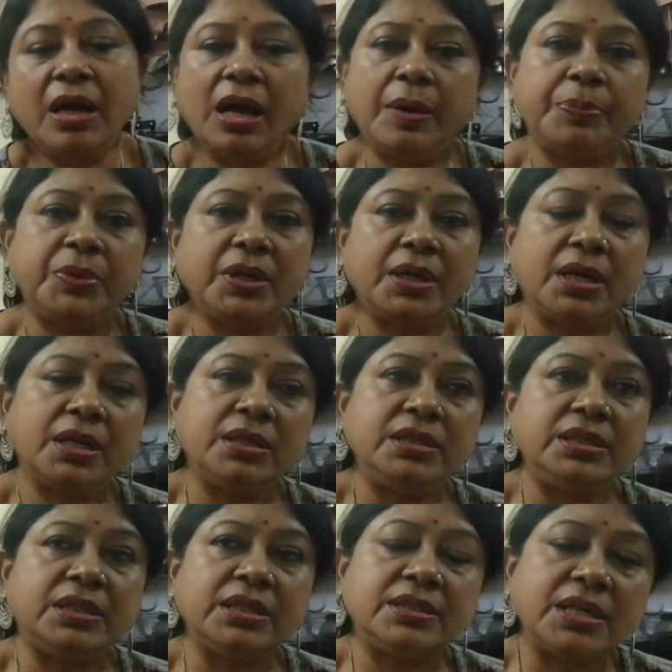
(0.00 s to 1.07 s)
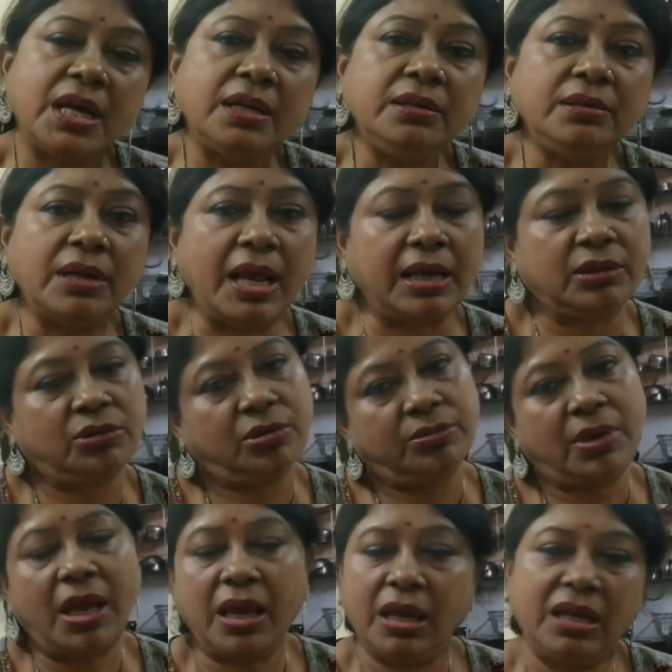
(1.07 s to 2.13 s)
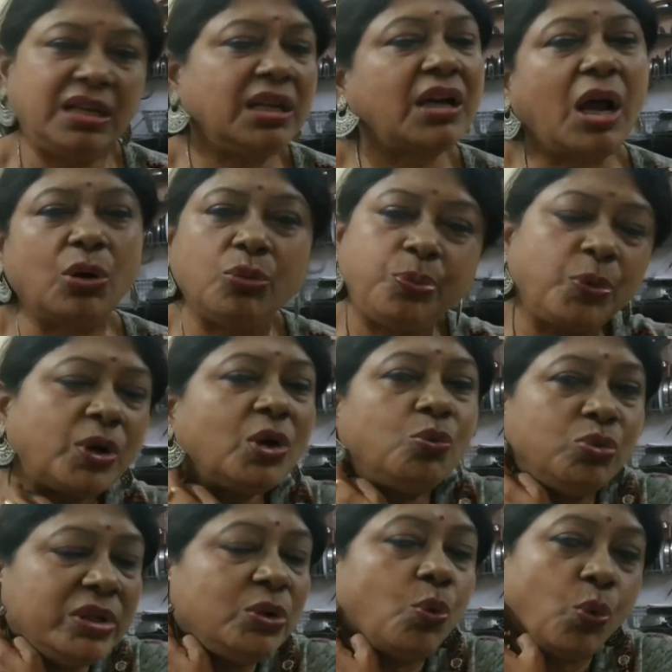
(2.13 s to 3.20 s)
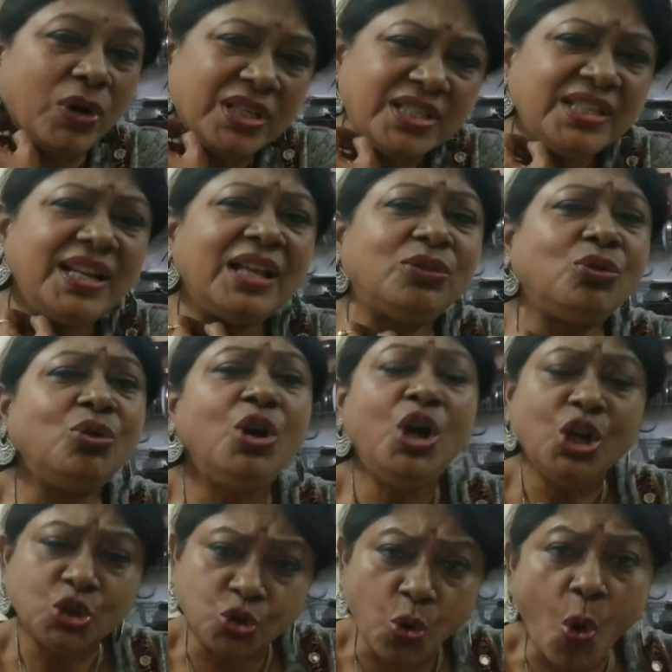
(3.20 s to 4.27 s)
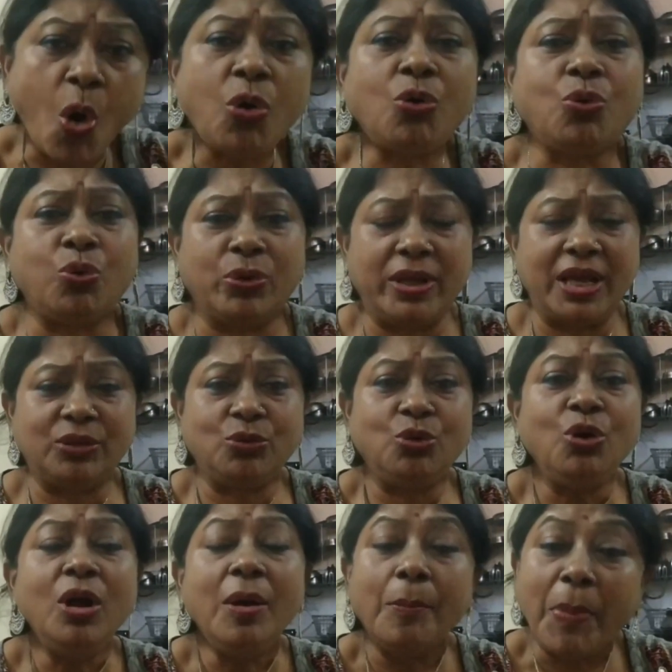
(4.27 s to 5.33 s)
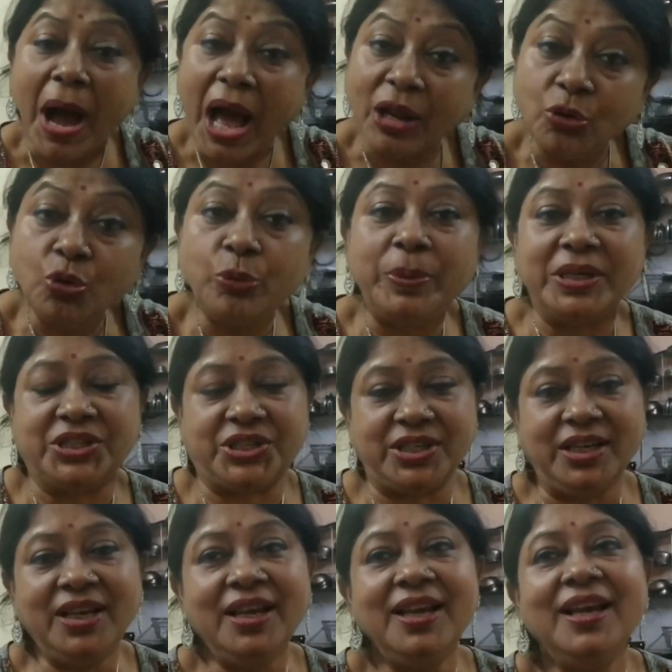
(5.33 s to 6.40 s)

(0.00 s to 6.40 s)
আপনারা হ্যাঁ, নিতে চান একদম হ্যাঁ এটা কারোর পক্ষে উনি করেছেন এত শখ করে এত ভালোবেসে